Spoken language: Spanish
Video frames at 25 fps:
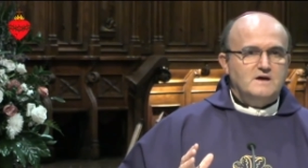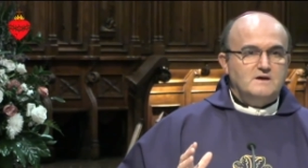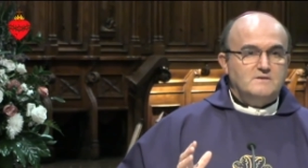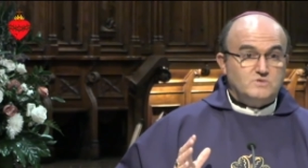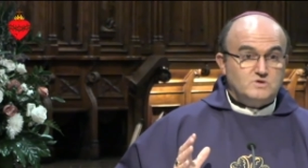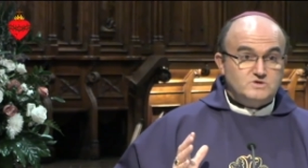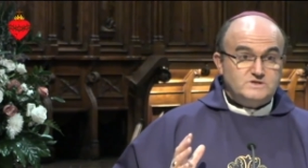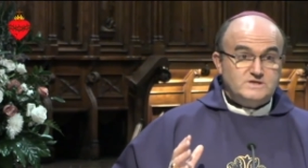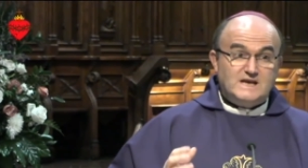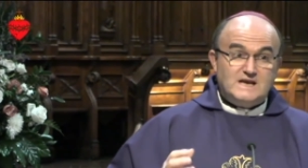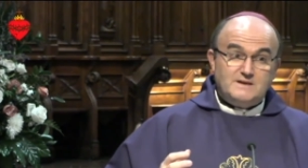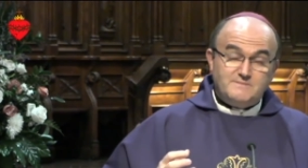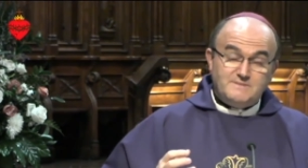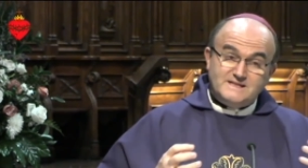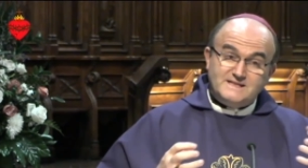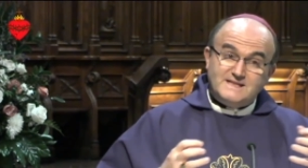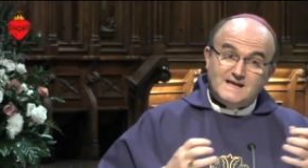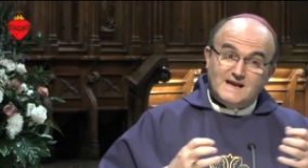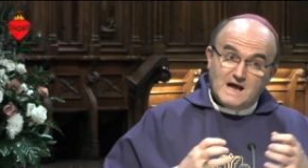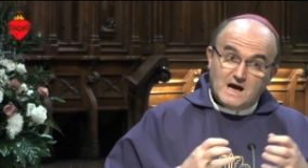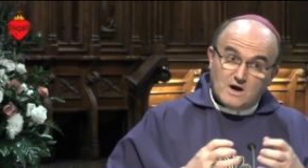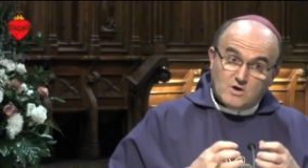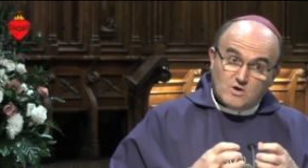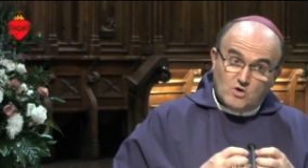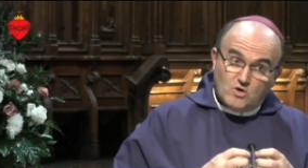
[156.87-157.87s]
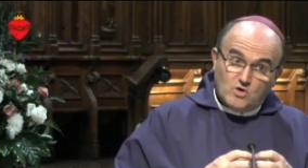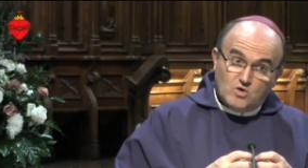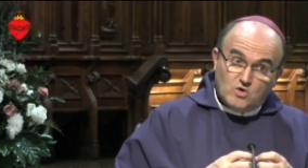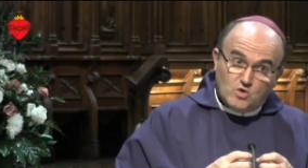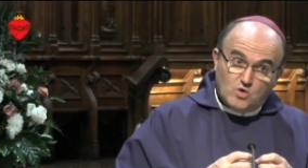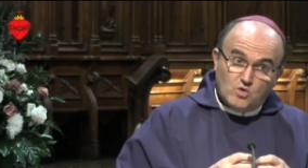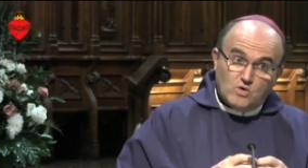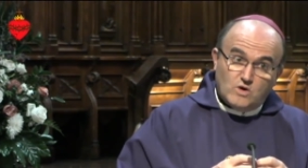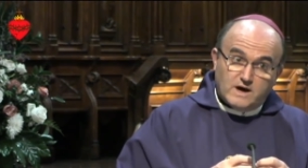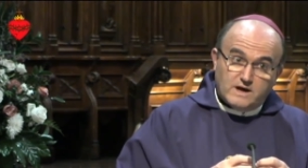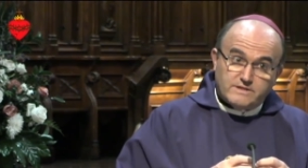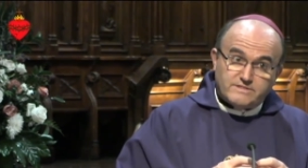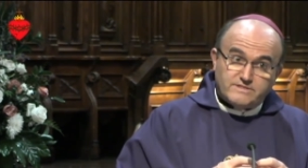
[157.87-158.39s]
posiblemente la
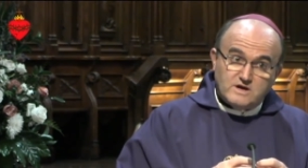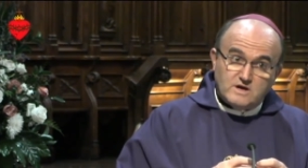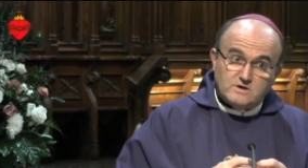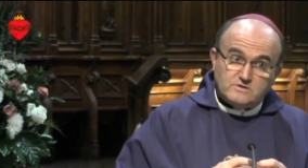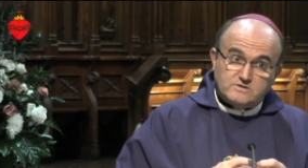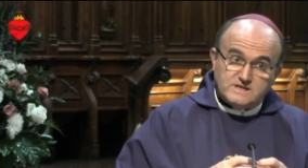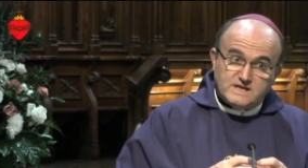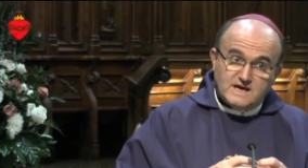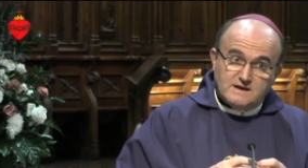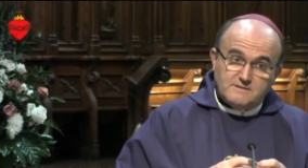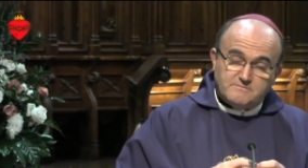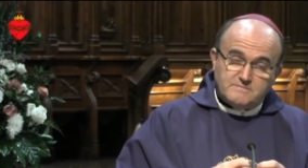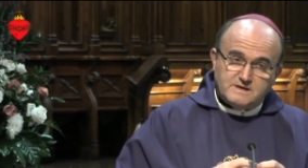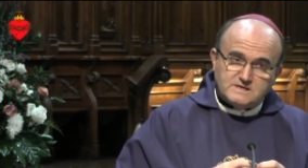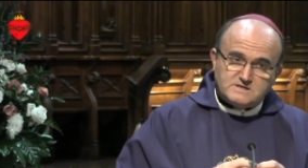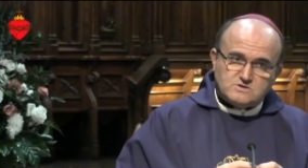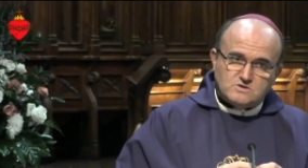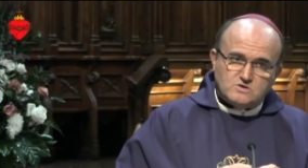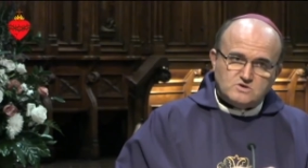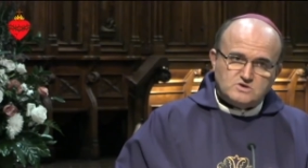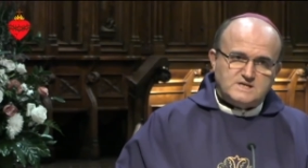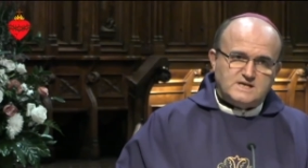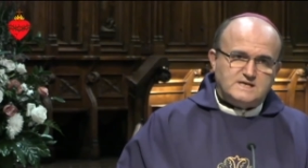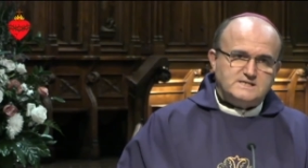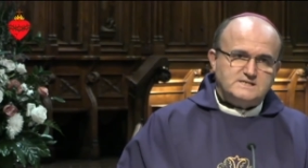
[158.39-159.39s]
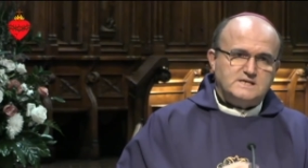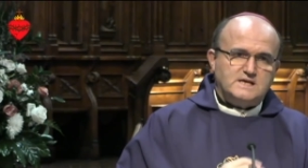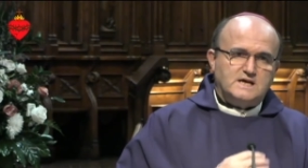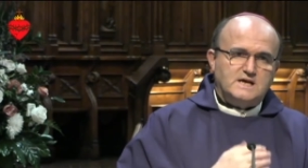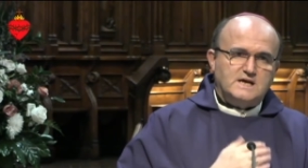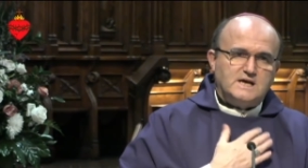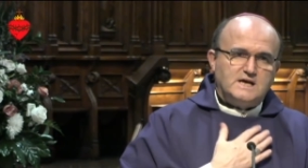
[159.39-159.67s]
conjugación de ambas cosas